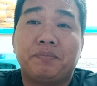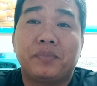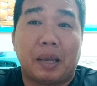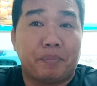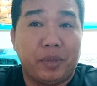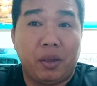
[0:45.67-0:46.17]

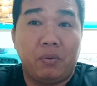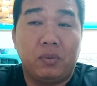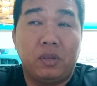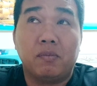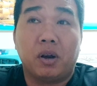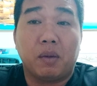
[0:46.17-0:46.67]
chậm tiêu
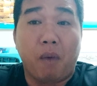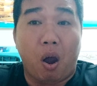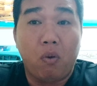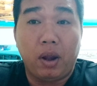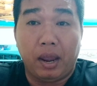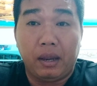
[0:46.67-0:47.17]
nhưng mà nó
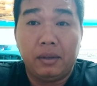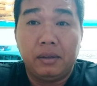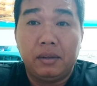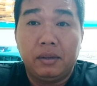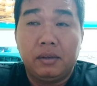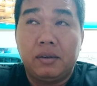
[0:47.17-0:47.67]
bổ thiệt
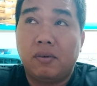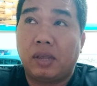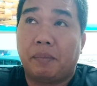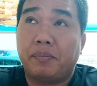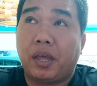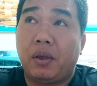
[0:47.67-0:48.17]
nó
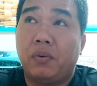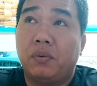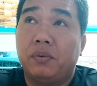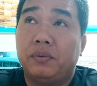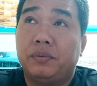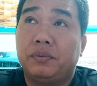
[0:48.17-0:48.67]
chậm tiêu
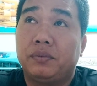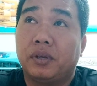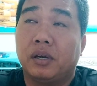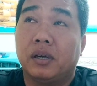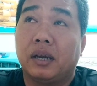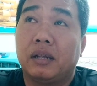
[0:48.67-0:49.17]

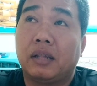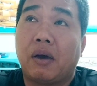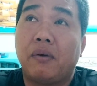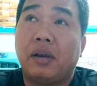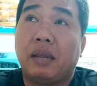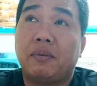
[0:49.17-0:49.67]
thường này
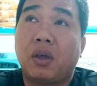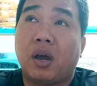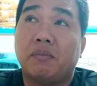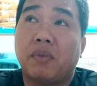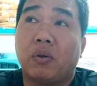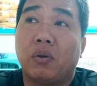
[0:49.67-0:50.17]
tối này cho
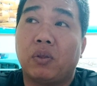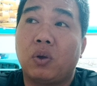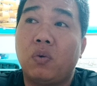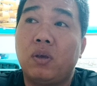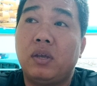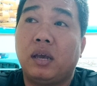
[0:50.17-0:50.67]
ăn màu
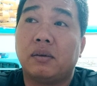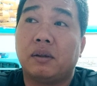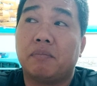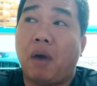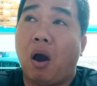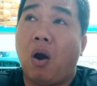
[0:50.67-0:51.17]
chuối ăn
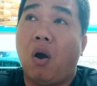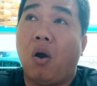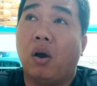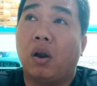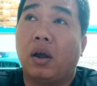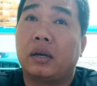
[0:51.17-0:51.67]

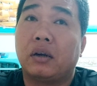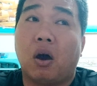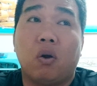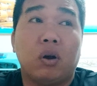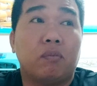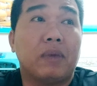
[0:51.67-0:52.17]
bò ăn
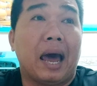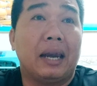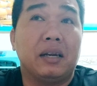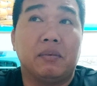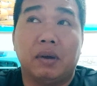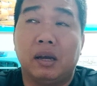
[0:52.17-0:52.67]
đồ đông
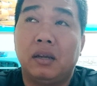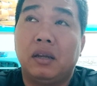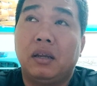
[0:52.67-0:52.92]
lạnh không à,